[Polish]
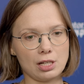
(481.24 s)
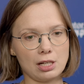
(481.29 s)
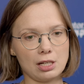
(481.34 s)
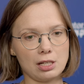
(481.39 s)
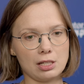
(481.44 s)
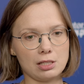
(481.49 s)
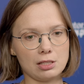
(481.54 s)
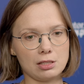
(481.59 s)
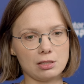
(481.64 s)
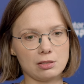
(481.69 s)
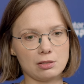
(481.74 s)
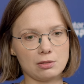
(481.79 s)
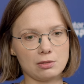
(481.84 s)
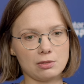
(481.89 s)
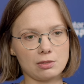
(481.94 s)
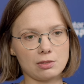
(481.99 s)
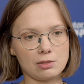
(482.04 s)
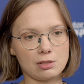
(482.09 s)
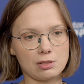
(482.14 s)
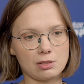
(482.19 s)
e,
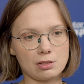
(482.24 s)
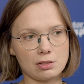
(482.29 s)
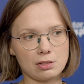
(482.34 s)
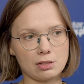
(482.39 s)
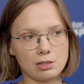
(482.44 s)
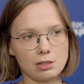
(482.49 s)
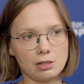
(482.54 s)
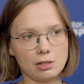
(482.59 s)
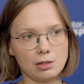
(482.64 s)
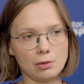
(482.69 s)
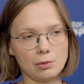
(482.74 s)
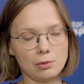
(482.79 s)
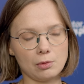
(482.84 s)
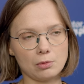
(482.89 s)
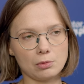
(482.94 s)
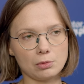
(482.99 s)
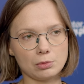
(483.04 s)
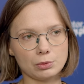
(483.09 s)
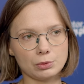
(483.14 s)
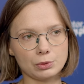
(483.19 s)
z,
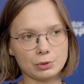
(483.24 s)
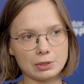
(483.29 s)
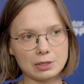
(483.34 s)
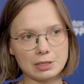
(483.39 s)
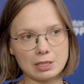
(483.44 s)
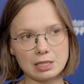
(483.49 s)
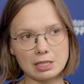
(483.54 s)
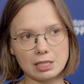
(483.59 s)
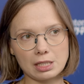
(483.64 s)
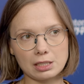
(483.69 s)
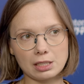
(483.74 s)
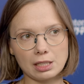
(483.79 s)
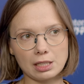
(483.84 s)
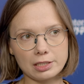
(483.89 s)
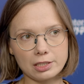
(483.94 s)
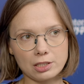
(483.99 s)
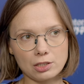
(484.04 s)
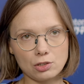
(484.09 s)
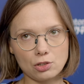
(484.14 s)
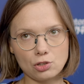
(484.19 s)
ze
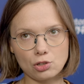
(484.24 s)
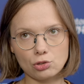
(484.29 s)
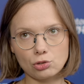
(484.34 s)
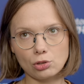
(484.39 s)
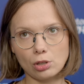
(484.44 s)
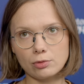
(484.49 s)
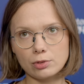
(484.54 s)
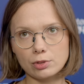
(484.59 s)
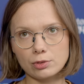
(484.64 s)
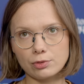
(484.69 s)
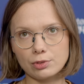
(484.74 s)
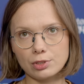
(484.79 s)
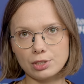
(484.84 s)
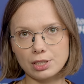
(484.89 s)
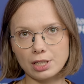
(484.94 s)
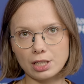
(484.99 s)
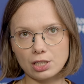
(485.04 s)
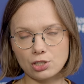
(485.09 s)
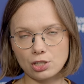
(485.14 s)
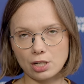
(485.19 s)
strategii rządowych
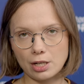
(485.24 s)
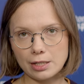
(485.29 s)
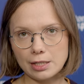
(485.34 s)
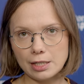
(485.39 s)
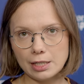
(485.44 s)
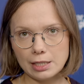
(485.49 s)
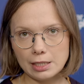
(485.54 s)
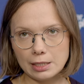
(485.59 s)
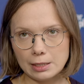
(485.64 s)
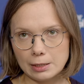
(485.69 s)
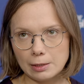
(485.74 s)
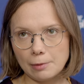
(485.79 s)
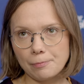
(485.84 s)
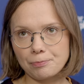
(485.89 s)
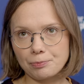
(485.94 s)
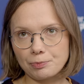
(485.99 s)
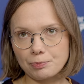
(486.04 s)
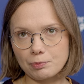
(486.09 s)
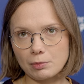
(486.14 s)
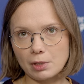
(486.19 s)
wynika, że
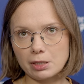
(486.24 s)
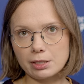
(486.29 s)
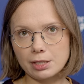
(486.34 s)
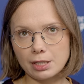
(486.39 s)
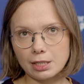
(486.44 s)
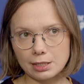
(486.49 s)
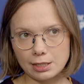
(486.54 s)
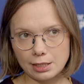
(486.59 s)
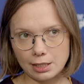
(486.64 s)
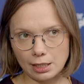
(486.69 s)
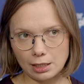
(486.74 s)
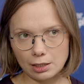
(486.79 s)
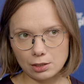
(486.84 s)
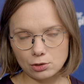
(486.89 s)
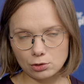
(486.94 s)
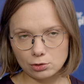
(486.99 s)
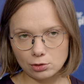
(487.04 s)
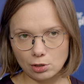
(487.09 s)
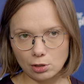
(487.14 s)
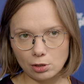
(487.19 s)
energetyka
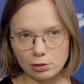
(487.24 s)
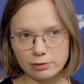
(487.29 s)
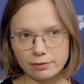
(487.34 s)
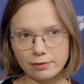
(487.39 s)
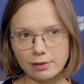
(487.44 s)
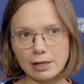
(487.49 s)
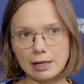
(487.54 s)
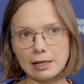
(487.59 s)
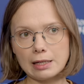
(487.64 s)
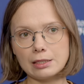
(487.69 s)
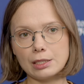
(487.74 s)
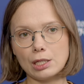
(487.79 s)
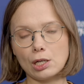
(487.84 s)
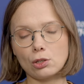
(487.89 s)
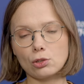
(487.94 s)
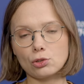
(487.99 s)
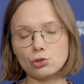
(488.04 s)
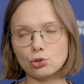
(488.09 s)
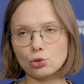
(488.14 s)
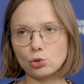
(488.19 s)
jądrowa
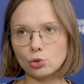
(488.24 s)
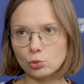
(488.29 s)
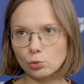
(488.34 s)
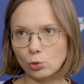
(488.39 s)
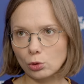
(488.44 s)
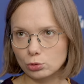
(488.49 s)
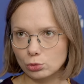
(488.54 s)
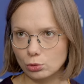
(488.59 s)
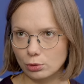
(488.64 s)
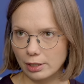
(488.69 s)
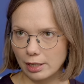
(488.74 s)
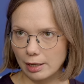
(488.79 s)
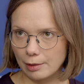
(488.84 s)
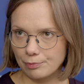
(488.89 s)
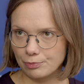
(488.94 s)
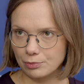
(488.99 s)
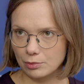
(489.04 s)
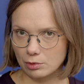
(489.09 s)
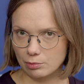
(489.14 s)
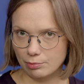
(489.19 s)
jako źródło, które
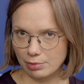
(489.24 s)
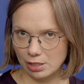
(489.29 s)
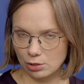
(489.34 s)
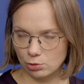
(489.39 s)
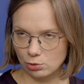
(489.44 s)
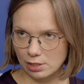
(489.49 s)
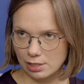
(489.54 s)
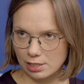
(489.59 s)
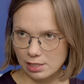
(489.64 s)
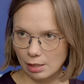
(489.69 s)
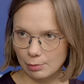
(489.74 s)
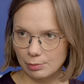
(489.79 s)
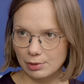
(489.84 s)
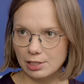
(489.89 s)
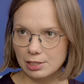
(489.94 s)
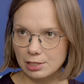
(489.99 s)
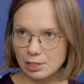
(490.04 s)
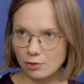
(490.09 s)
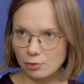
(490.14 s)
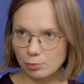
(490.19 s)
pracuje
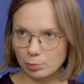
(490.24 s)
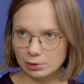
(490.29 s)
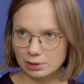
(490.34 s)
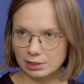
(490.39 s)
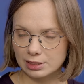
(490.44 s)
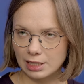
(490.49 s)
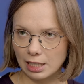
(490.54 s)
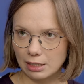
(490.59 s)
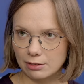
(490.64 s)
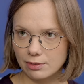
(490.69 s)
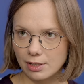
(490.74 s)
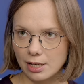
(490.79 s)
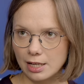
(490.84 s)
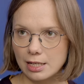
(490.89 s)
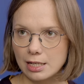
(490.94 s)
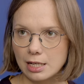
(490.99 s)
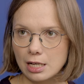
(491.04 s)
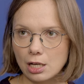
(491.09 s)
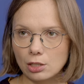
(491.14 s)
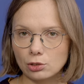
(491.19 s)
stabilnie w podstawie,
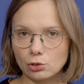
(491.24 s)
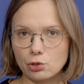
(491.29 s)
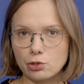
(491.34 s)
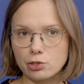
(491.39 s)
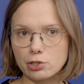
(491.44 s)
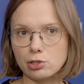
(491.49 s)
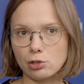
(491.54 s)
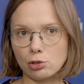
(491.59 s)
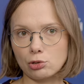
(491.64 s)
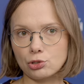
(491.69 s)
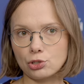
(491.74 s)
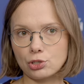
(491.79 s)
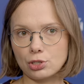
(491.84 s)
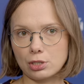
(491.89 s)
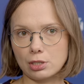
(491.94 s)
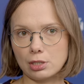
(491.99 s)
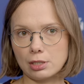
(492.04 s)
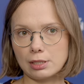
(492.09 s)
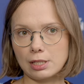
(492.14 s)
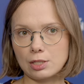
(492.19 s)
to jest coś,
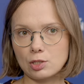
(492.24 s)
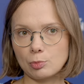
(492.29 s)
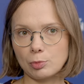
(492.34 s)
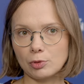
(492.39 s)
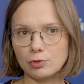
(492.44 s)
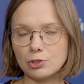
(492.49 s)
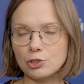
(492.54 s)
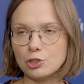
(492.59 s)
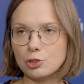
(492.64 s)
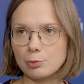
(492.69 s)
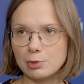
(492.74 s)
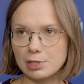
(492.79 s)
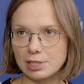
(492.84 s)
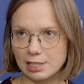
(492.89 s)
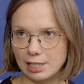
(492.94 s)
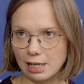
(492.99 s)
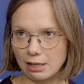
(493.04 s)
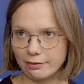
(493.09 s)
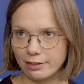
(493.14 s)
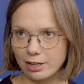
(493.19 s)
y, na co powinniśmy
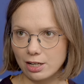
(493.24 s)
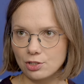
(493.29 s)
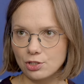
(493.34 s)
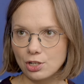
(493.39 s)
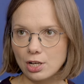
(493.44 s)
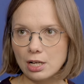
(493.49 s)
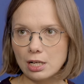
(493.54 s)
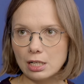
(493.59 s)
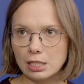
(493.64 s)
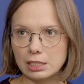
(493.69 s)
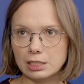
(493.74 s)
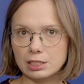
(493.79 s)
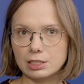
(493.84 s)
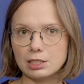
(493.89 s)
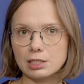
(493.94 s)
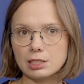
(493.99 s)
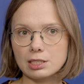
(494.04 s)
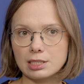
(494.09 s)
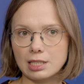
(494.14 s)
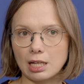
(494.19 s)
stawiać,
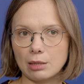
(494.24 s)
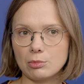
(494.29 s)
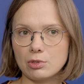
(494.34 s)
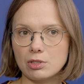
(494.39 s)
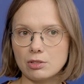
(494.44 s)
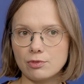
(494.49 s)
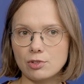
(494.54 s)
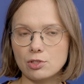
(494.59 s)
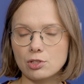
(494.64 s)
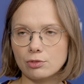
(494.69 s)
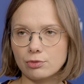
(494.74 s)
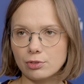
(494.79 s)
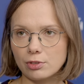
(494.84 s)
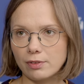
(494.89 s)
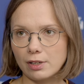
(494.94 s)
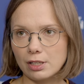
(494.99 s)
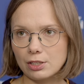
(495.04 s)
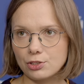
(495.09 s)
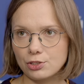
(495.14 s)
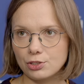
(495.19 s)
gdy chcemy
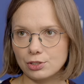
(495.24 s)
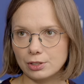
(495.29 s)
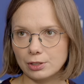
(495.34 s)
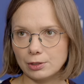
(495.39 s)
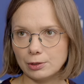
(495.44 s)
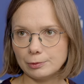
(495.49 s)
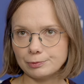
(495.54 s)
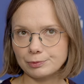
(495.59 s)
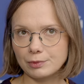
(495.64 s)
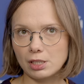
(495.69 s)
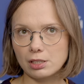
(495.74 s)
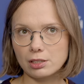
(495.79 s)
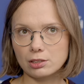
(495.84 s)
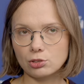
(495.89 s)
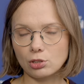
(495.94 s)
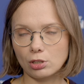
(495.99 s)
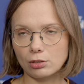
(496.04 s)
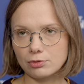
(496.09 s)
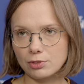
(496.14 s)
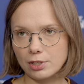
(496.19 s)
wycofywać y,
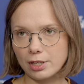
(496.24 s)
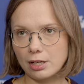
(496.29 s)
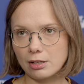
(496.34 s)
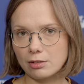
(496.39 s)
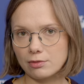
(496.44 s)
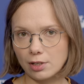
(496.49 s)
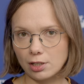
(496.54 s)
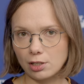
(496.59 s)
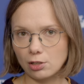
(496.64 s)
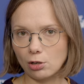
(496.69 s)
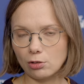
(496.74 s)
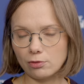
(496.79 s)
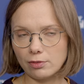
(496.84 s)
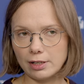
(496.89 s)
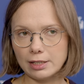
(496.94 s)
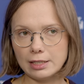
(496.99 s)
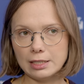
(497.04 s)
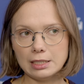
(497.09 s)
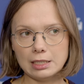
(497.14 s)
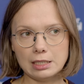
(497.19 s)
elektrownie
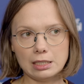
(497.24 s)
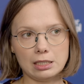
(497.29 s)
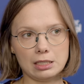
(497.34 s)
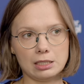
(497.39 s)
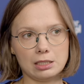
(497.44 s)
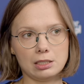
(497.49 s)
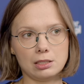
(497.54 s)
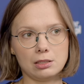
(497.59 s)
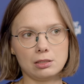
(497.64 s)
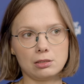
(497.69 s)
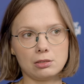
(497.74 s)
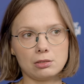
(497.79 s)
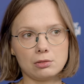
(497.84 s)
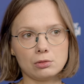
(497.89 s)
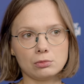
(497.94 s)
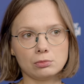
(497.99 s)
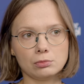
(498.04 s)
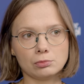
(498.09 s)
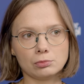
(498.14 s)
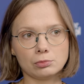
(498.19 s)
węglowe. E,
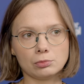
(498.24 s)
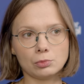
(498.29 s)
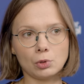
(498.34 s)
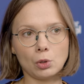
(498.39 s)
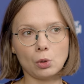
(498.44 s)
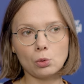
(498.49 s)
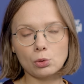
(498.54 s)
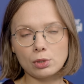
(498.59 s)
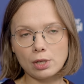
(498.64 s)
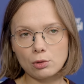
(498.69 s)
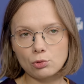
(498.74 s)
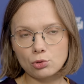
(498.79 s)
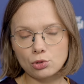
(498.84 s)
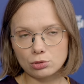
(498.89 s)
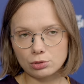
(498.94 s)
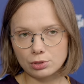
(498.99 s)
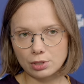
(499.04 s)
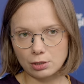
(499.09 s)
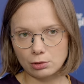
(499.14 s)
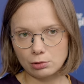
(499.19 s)
URE,
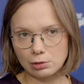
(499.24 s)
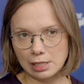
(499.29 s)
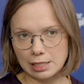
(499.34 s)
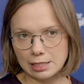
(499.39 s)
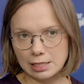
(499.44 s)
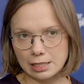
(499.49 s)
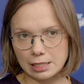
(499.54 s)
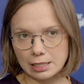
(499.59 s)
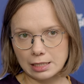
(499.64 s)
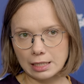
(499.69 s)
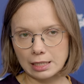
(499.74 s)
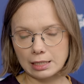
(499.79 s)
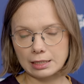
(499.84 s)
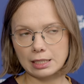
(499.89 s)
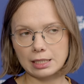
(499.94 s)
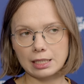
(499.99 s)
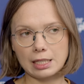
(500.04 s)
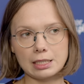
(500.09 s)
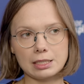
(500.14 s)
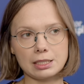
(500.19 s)
Urząd Regulacji
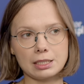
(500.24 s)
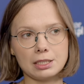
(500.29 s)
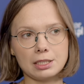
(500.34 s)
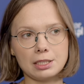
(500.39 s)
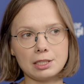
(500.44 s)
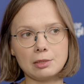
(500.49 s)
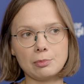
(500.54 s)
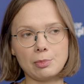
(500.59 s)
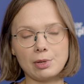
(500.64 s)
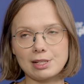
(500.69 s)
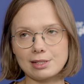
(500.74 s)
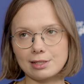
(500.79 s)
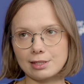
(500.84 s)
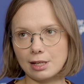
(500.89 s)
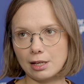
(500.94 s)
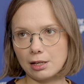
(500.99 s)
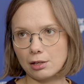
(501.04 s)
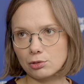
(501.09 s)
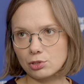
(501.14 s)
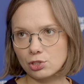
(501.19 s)
Energetyki i
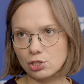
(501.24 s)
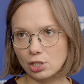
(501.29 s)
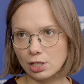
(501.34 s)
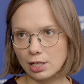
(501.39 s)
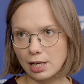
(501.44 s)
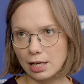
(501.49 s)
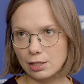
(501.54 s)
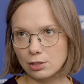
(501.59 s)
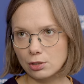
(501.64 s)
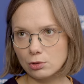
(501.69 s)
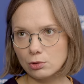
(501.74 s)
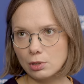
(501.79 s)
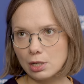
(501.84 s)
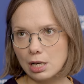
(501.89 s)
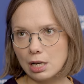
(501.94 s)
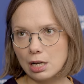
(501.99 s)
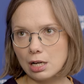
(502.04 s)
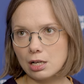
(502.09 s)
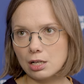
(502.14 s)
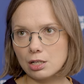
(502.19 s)
PSE ostrzegają,
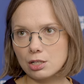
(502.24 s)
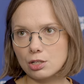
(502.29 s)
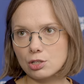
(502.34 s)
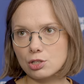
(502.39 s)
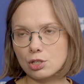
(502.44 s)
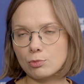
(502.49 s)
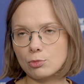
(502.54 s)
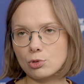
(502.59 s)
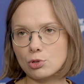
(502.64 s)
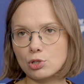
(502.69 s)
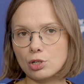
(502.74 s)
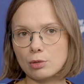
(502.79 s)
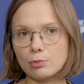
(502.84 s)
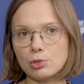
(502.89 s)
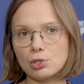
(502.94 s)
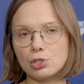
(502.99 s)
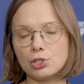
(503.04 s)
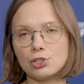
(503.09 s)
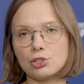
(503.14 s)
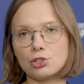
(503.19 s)
y, że
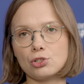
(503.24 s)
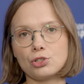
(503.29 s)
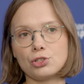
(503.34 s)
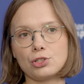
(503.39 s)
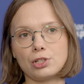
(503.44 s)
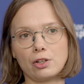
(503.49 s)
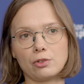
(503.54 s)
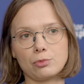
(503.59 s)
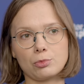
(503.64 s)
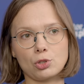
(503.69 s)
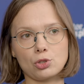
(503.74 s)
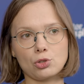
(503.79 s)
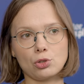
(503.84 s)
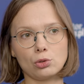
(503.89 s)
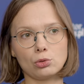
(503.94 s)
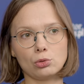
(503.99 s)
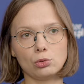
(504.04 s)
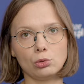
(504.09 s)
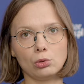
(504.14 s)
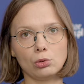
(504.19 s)
możemy liczyć się w
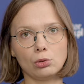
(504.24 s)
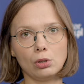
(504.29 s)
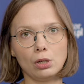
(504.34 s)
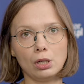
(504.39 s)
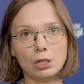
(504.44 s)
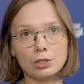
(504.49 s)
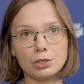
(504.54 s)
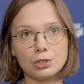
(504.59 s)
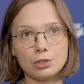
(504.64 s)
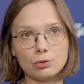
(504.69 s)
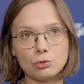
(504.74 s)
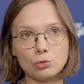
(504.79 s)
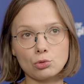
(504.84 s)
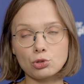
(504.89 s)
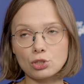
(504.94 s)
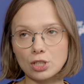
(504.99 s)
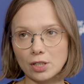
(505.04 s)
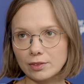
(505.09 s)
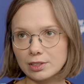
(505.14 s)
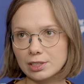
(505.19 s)
przeciągu
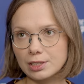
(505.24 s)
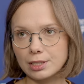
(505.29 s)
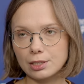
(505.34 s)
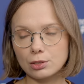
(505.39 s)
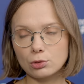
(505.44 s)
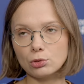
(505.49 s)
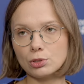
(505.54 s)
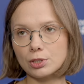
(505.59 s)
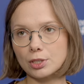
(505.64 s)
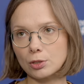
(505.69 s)
już nawet kilku i